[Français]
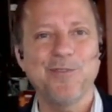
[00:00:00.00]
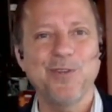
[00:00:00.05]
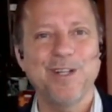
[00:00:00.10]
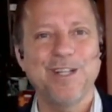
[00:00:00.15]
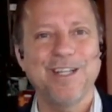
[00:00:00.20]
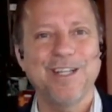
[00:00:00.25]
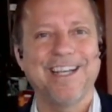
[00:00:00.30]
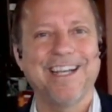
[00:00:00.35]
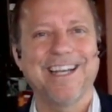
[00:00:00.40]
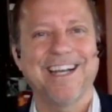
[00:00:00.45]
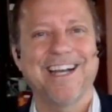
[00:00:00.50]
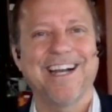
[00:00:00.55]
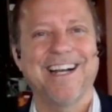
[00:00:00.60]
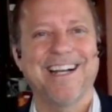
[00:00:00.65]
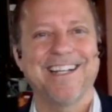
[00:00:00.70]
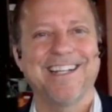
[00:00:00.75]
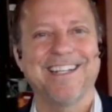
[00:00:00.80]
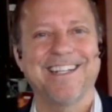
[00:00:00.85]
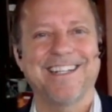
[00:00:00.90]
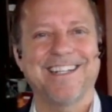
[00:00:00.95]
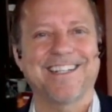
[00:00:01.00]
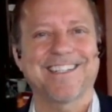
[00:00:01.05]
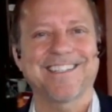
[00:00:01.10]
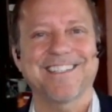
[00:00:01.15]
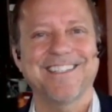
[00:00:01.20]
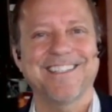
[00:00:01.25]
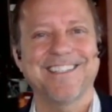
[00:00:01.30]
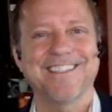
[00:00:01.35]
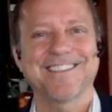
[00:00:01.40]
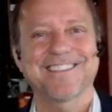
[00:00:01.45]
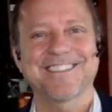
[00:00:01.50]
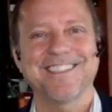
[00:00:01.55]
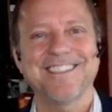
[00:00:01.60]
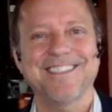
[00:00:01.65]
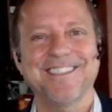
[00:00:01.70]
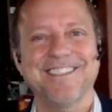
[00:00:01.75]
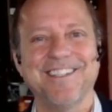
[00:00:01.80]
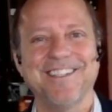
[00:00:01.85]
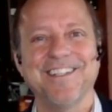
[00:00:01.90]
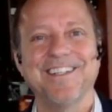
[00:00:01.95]
Alors, euh,
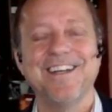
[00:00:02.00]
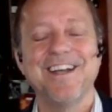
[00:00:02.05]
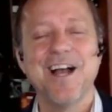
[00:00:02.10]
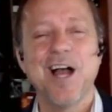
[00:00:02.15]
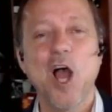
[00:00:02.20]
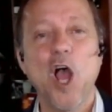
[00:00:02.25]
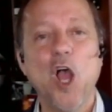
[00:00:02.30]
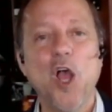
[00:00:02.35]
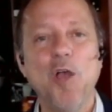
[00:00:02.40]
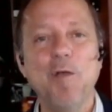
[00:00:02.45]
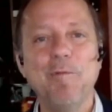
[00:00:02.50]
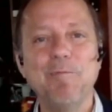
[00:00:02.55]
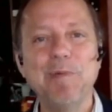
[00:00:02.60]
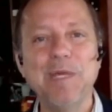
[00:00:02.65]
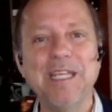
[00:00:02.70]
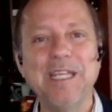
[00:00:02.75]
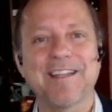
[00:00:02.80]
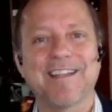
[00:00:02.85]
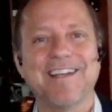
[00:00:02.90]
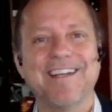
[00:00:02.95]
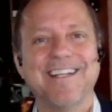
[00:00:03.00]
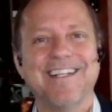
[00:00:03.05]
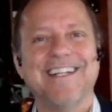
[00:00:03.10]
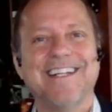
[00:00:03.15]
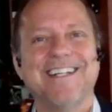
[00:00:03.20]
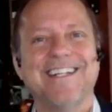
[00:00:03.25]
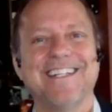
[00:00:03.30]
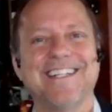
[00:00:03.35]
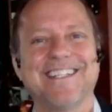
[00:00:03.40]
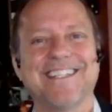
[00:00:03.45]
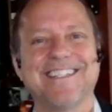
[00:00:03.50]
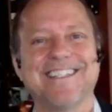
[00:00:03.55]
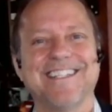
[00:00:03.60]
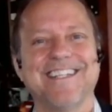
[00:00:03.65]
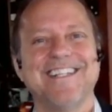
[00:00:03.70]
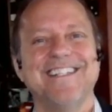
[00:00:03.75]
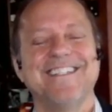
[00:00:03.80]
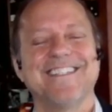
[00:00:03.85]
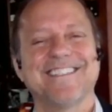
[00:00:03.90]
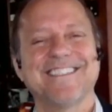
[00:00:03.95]
c'est. c'est Voyez-vous, même moi, je
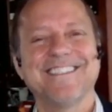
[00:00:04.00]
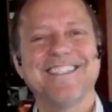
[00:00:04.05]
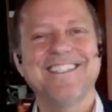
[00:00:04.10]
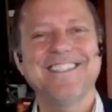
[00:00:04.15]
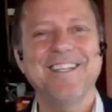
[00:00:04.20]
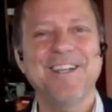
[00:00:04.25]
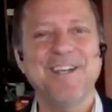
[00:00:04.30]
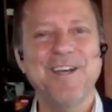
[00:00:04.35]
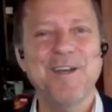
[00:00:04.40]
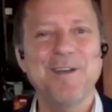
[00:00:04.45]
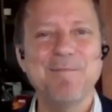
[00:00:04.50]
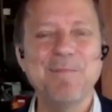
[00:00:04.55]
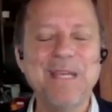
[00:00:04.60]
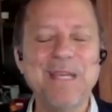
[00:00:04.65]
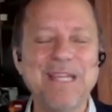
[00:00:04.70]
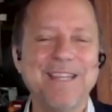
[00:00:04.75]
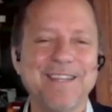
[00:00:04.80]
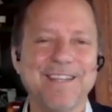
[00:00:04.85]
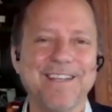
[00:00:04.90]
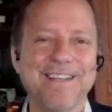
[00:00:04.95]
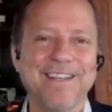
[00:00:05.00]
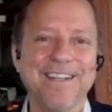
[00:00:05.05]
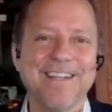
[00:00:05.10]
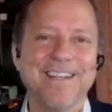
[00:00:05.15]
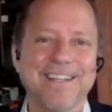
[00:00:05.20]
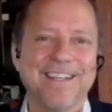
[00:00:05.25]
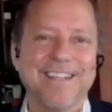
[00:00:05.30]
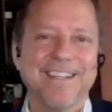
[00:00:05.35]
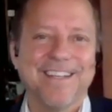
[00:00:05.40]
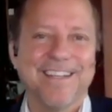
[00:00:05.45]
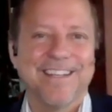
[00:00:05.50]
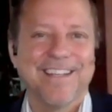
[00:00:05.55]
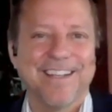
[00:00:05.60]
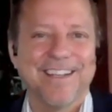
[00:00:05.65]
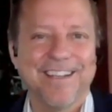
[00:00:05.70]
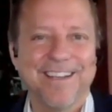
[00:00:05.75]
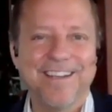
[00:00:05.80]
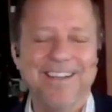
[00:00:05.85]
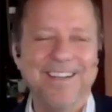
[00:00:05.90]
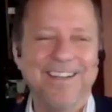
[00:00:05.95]
suis, je suis sous cette impression-là
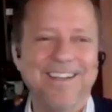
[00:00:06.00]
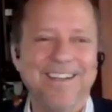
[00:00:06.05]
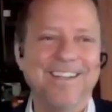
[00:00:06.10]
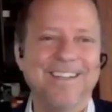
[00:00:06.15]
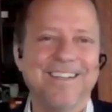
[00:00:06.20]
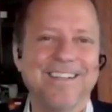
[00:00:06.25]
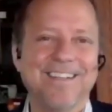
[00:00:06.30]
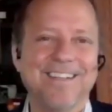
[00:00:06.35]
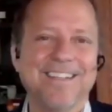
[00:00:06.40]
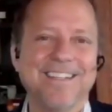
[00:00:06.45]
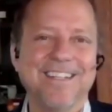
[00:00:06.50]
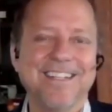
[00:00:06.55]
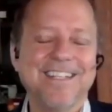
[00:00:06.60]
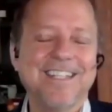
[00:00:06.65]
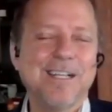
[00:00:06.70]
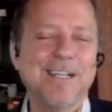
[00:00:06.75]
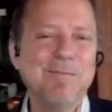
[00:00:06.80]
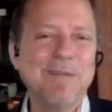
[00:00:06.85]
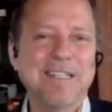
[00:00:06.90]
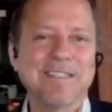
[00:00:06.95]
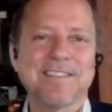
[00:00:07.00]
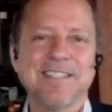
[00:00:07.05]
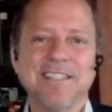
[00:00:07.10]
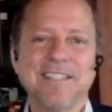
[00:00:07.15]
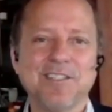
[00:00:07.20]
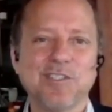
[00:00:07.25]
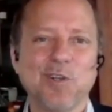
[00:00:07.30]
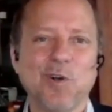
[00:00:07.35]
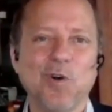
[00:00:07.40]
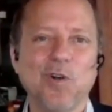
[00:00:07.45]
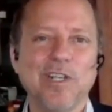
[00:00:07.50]
euh, les commerçants